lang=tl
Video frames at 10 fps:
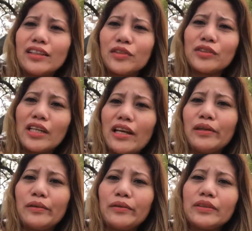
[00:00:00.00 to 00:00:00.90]
sa
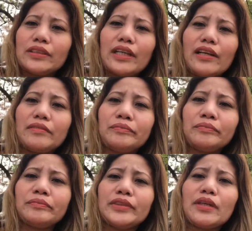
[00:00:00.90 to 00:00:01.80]
ano sa
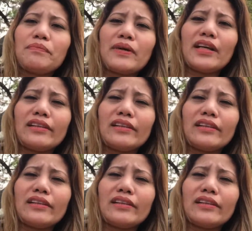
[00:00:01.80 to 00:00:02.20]
Japan